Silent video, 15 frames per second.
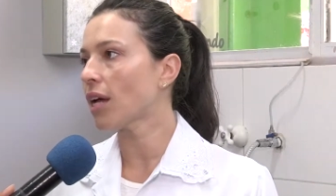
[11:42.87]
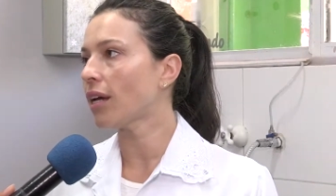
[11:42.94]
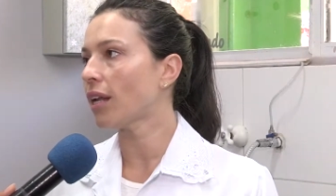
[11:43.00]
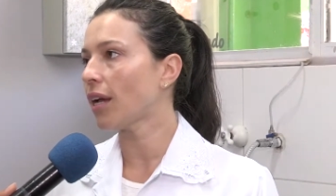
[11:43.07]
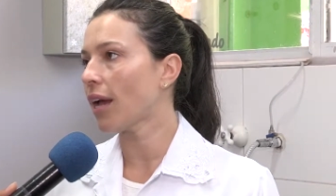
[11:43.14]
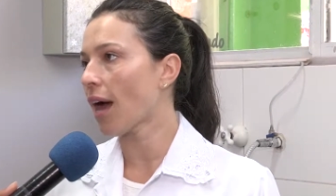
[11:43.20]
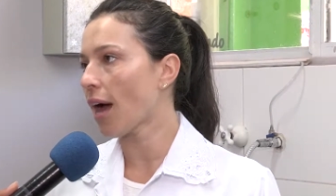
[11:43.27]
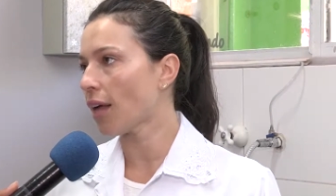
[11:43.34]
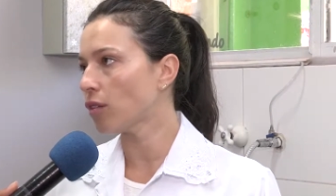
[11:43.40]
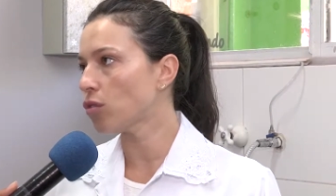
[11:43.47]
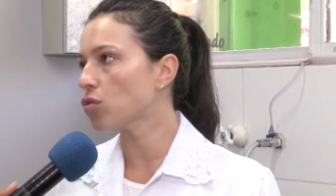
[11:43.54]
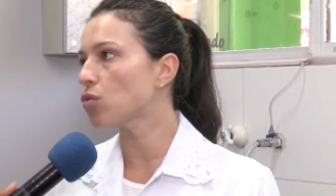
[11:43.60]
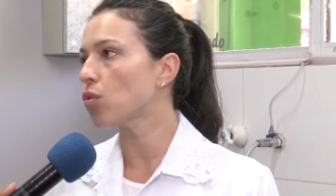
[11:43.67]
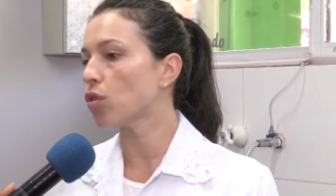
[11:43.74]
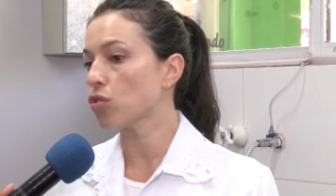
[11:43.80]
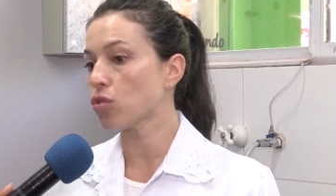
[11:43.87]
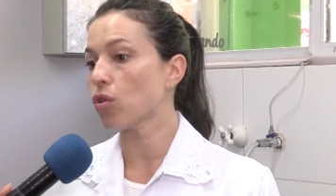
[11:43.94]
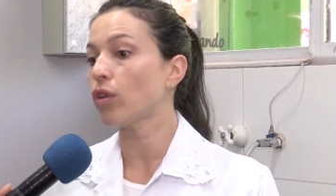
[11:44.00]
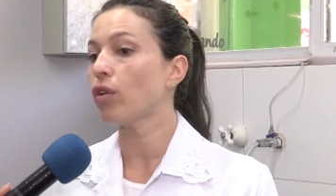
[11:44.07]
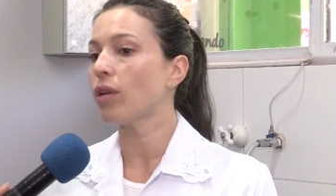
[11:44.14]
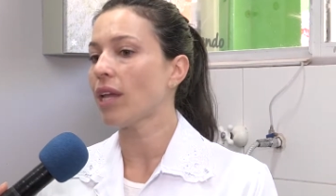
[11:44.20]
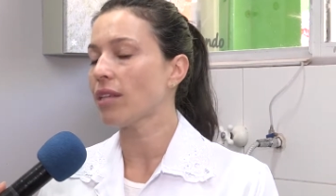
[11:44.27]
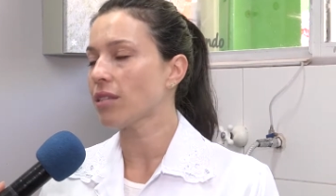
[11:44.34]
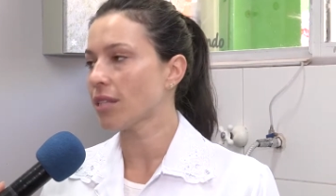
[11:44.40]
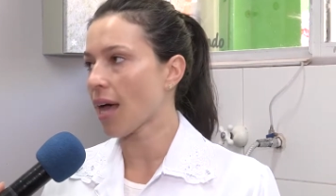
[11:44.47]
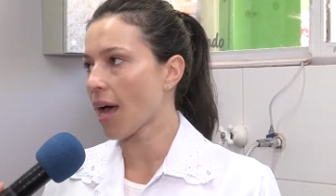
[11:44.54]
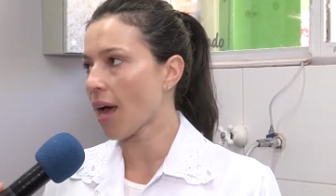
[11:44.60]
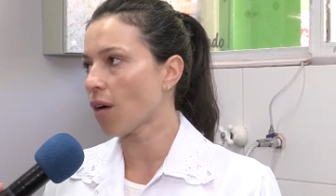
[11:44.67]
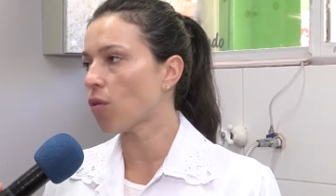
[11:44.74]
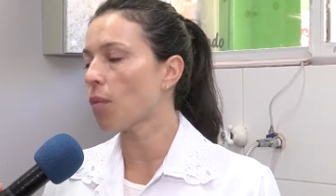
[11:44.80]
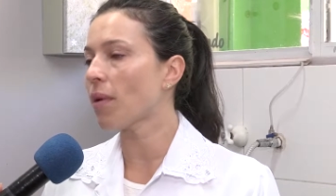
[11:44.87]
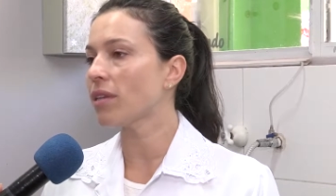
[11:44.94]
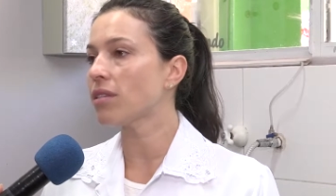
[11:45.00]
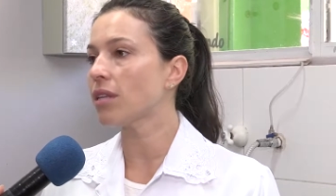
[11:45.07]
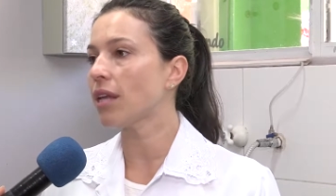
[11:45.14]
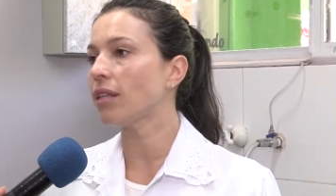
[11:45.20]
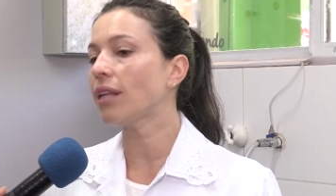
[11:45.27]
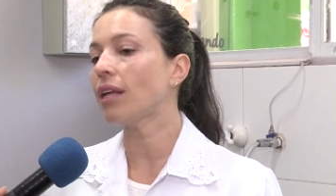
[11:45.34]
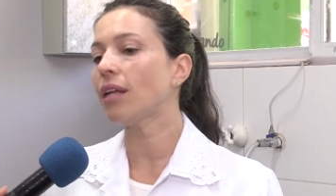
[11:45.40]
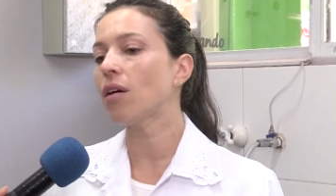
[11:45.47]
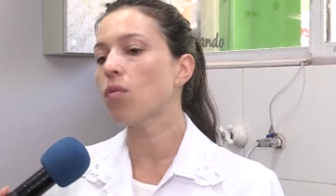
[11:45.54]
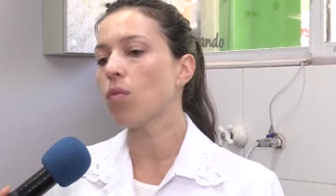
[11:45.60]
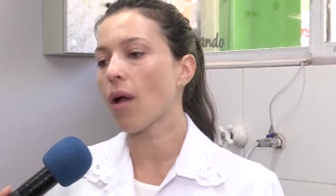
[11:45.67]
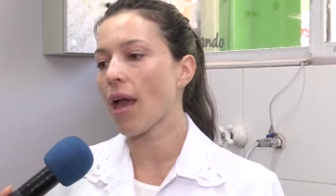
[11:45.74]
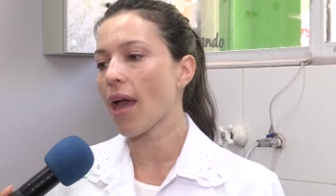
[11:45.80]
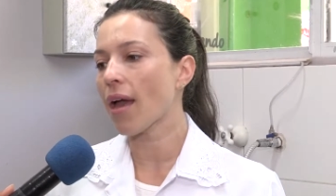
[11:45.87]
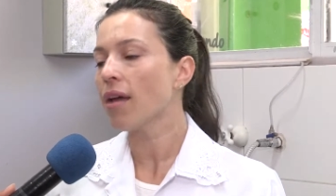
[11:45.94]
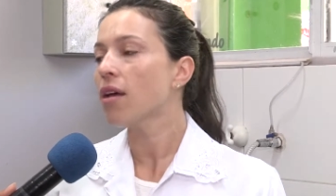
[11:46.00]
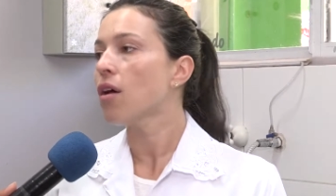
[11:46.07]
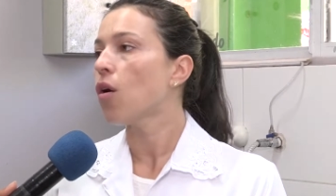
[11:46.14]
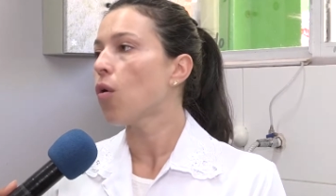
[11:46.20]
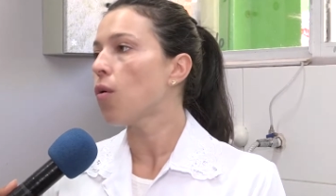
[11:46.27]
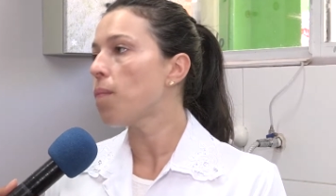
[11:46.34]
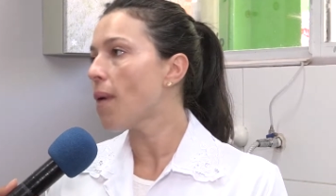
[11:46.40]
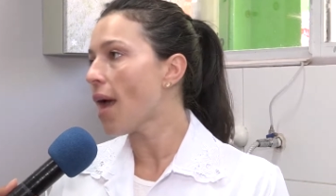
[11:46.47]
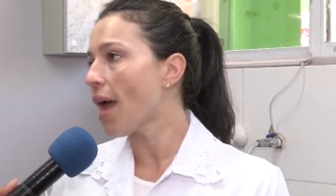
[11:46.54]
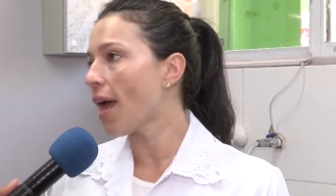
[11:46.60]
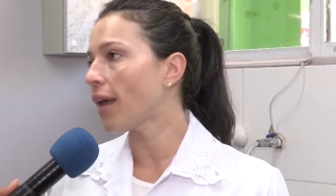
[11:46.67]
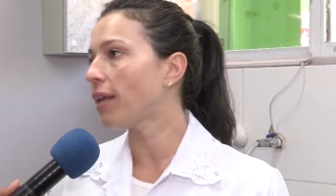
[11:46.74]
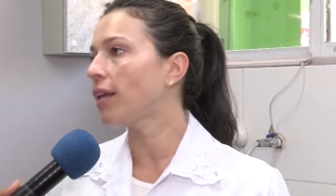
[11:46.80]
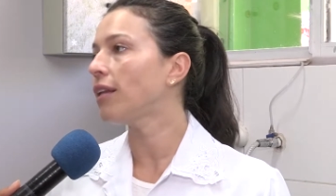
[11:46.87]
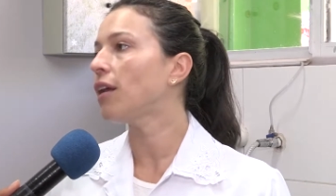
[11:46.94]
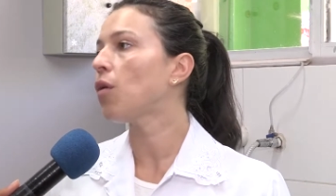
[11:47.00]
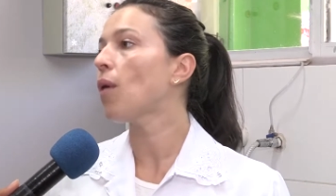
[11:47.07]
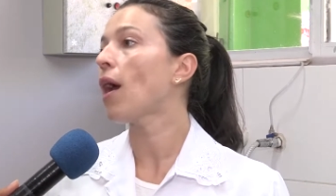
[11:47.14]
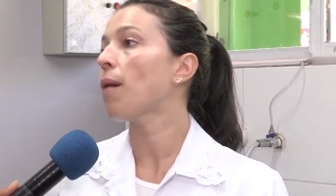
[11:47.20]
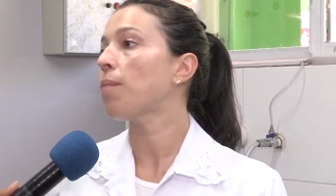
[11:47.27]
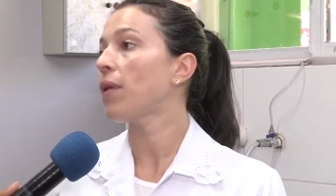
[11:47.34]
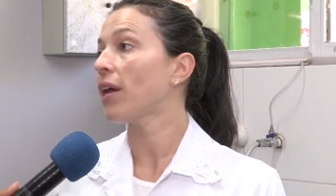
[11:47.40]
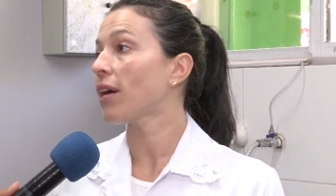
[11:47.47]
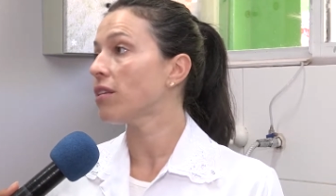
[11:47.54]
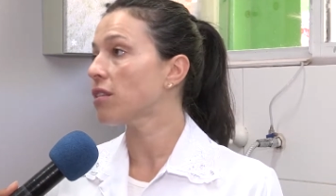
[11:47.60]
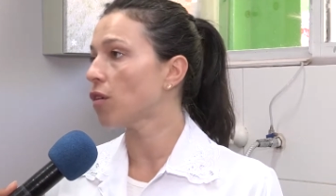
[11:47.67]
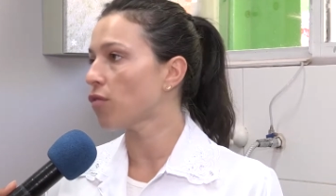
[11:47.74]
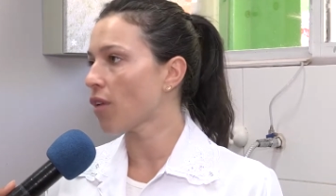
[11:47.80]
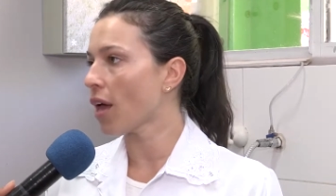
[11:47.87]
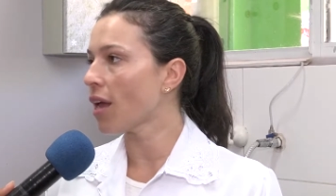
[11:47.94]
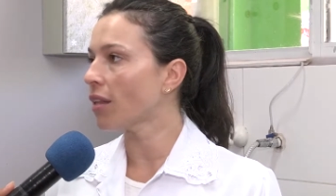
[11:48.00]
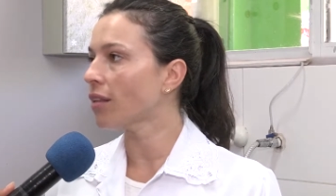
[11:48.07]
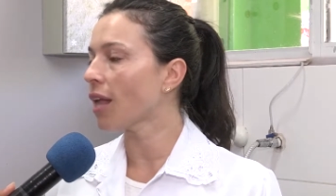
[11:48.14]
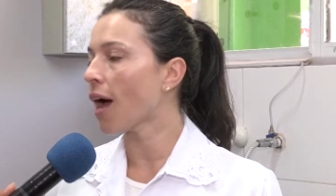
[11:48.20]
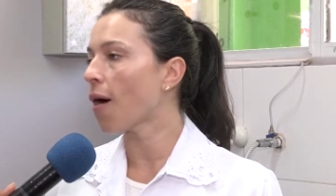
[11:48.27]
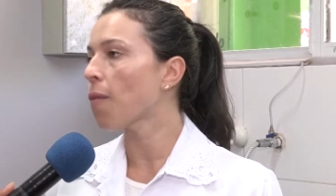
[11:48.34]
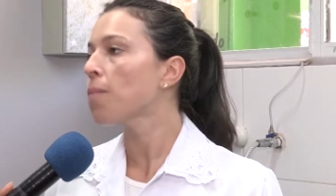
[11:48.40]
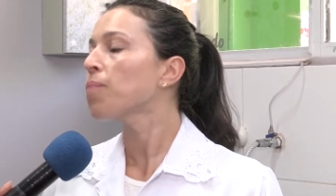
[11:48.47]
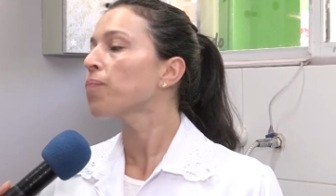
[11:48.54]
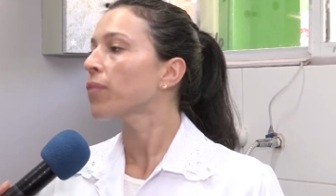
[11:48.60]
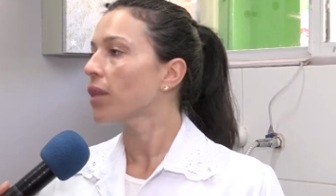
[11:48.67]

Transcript: agregados do ozônio nessa água, mas ainda não é o bagging, não é a aplicação via retal,